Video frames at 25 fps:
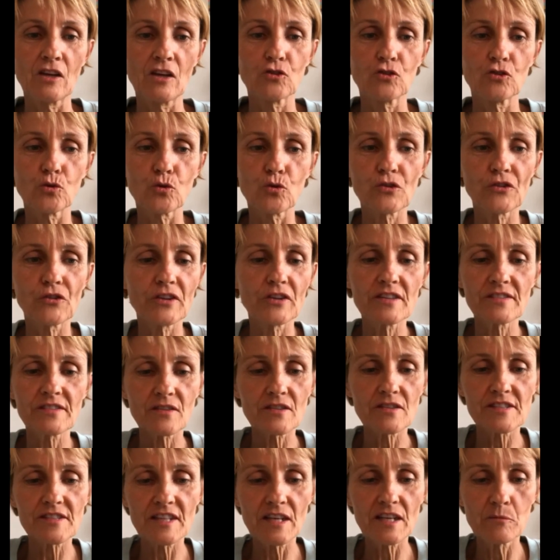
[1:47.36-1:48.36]
Donc c'est
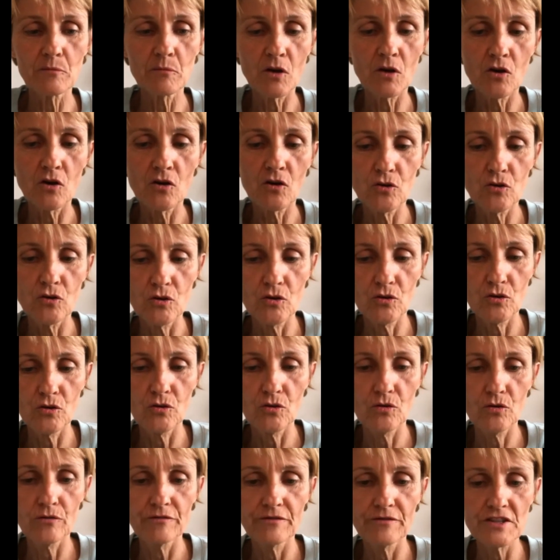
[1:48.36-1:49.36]
essentiellement
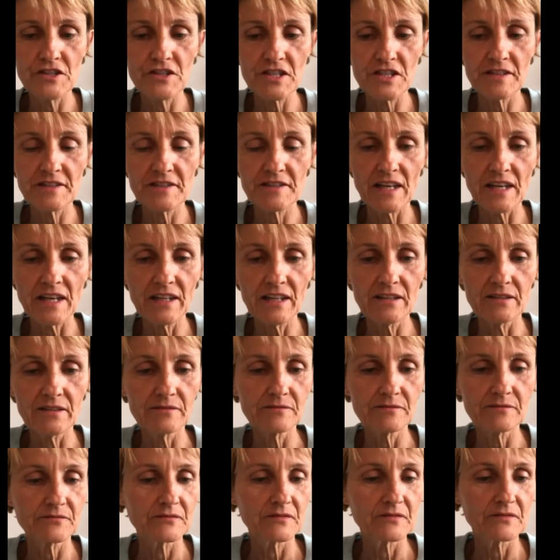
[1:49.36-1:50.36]
végétal.
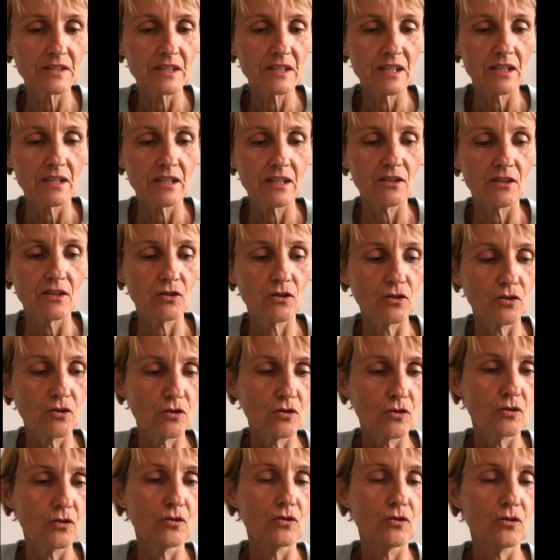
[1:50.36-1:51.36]

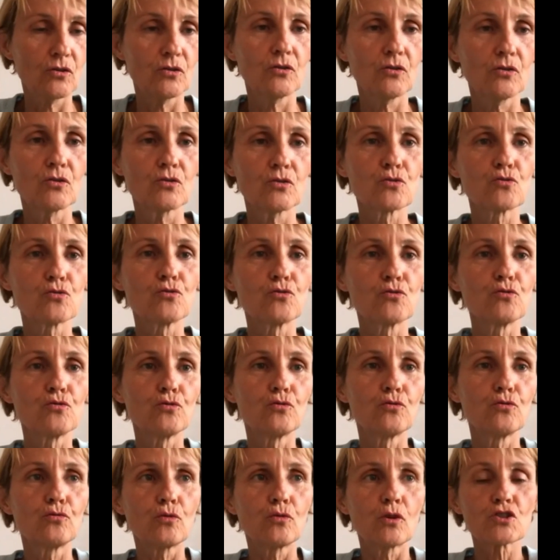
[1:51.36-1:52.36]
Euh,
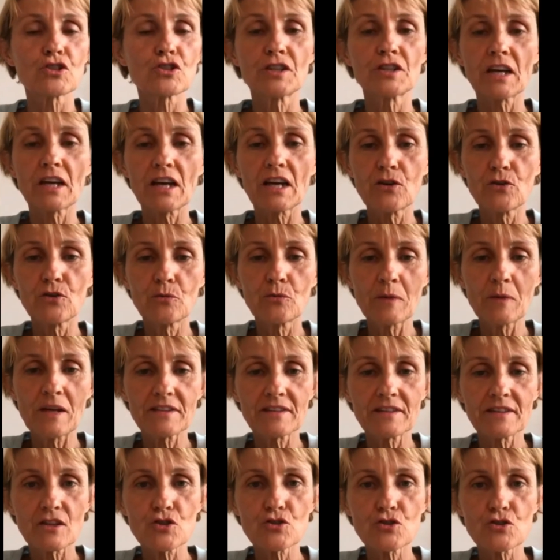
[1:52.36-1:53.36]
le, en général, le
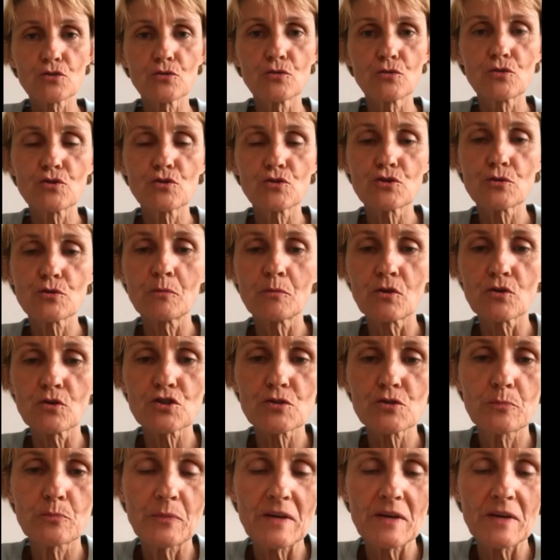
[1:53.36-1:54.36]
matin, je ne
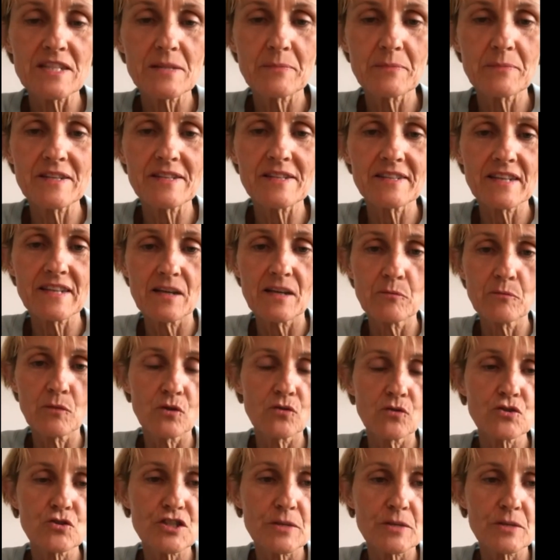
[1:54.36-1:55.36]
mange pas
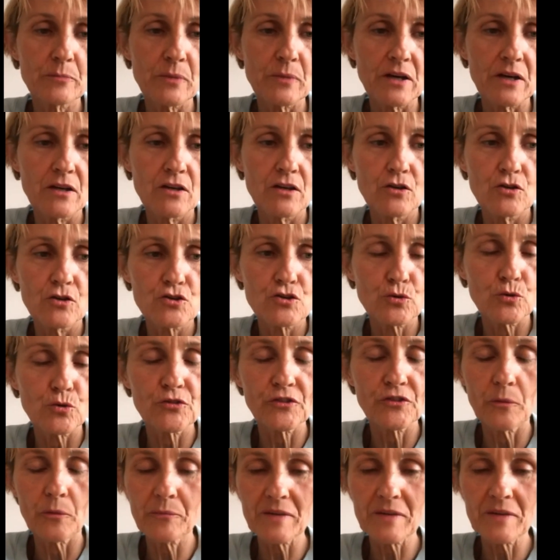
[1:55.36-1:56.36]
spécialement. Pas, je ne
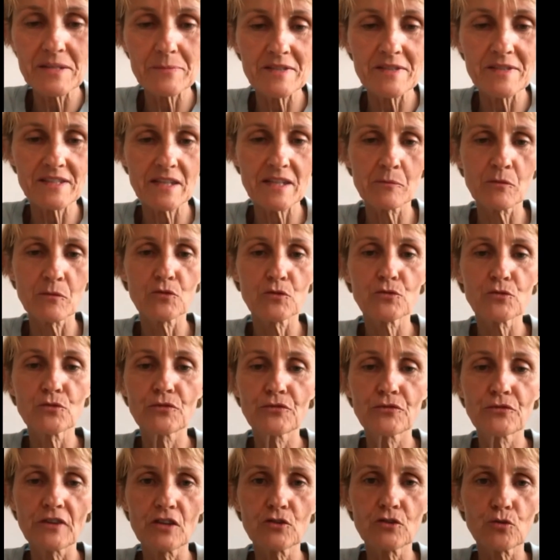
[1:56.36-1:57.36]
ressens pas spécialement de
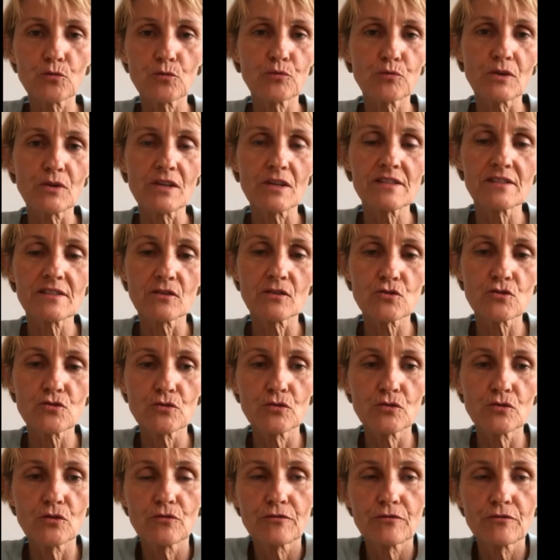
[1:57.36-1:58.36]
faim. Donc, pour l'instant,
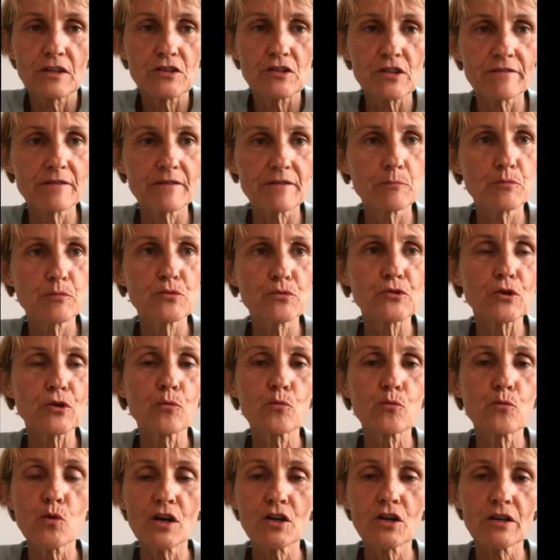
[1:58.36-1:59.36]
ça fait plusieurs
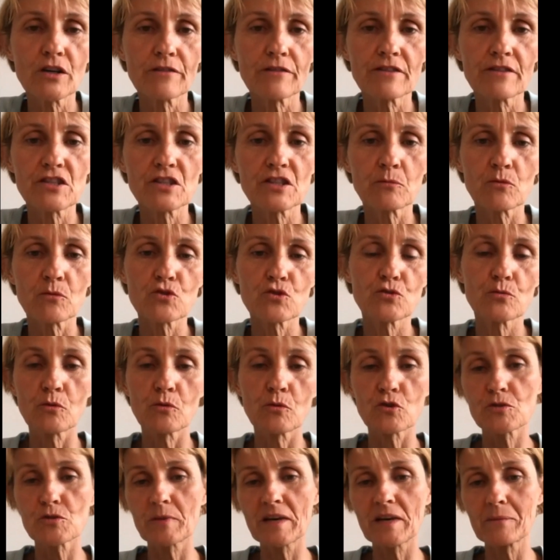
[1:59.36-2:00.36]
mois qu'effectivement, je ne
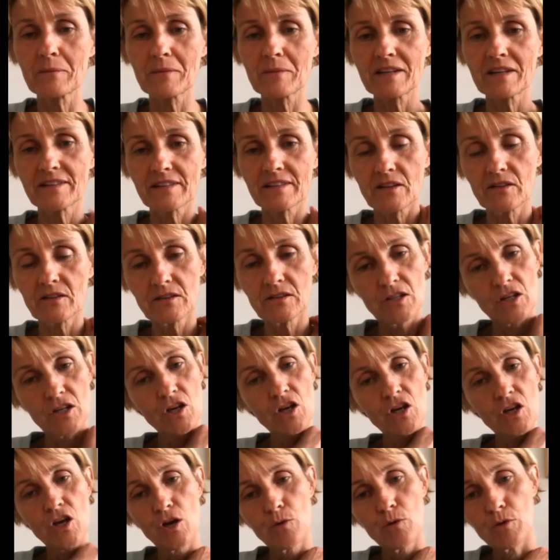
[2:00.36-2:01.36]
mange pas le matin.
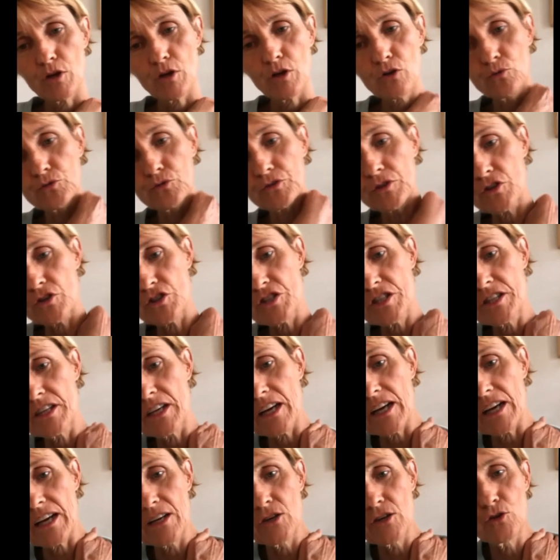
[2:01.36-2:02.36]
Par contre, en
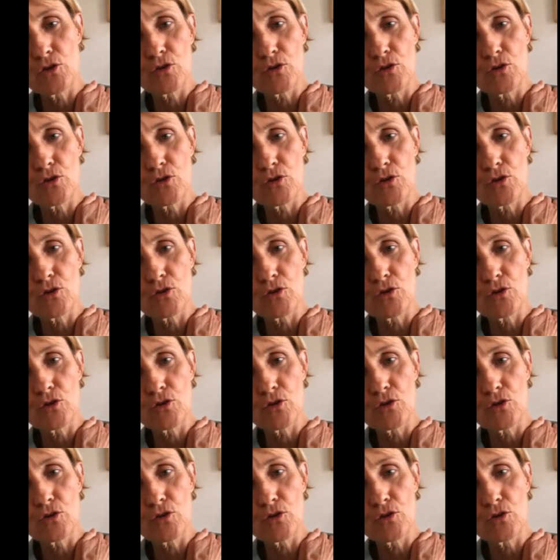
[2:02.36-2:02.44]
général,